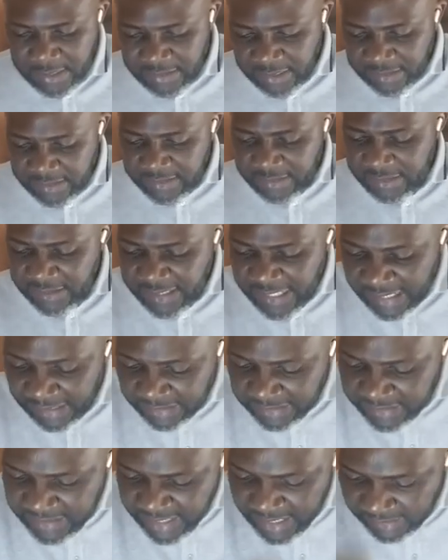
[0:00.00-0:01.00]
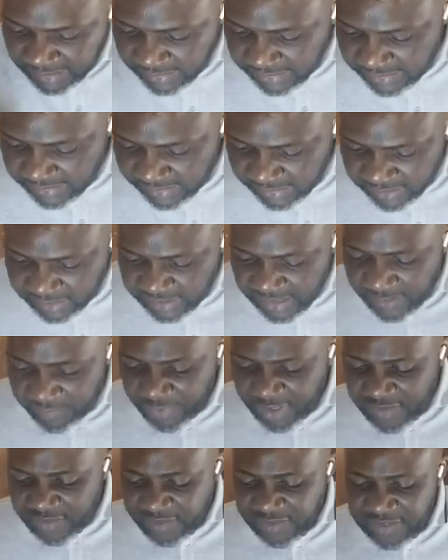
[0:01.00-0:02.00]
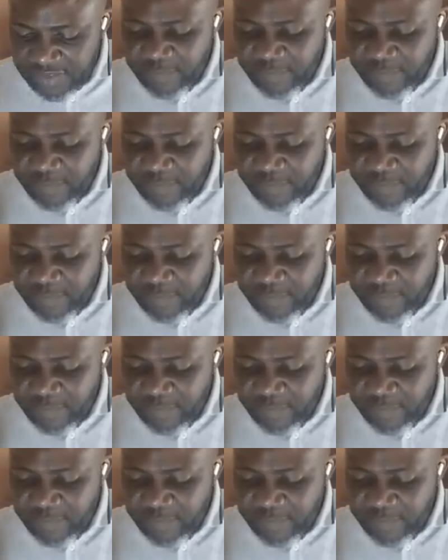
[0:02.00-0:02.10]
C'est-à-dire il n'y a rien qui s'échappe, qui se